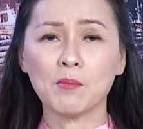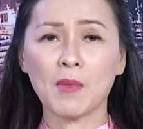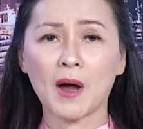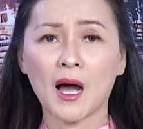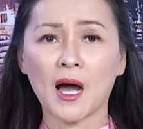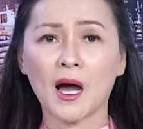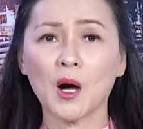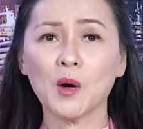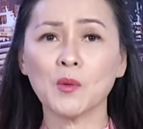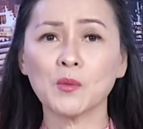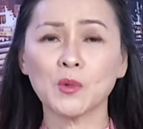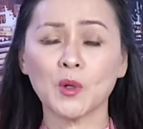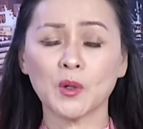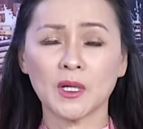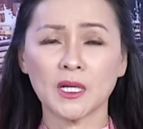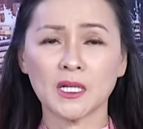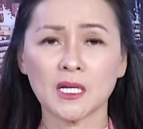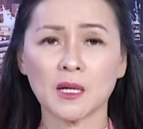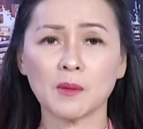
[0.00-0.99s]
mà ông
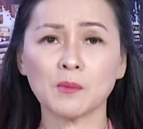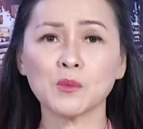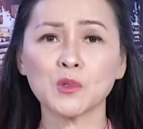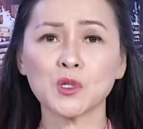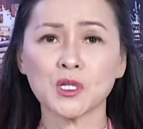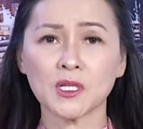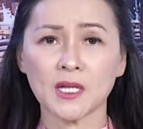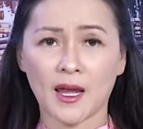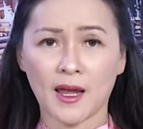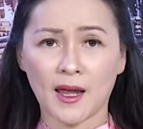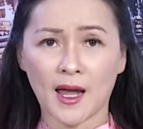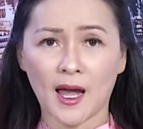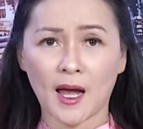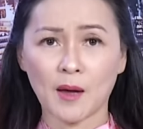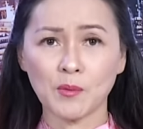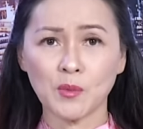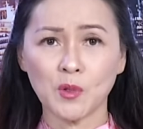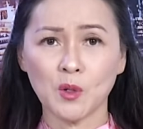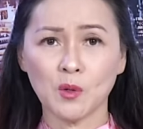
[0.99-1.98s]
Donald Trump sẽ
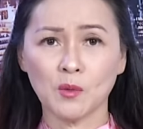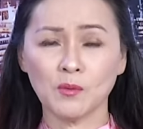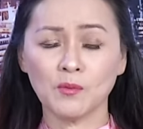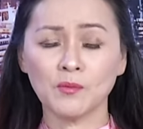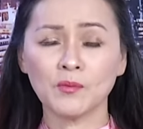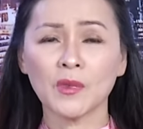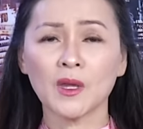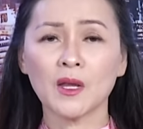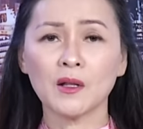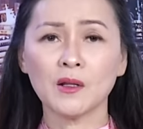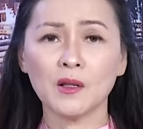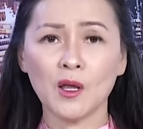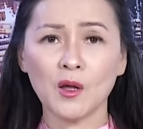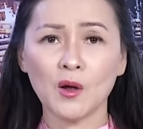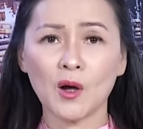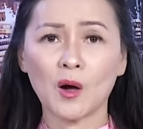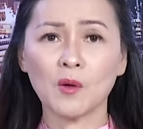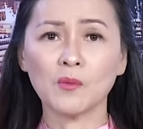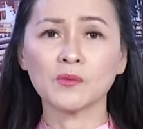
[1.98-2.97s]
áp dụng
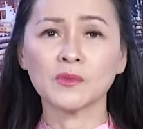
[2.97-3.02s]
nếu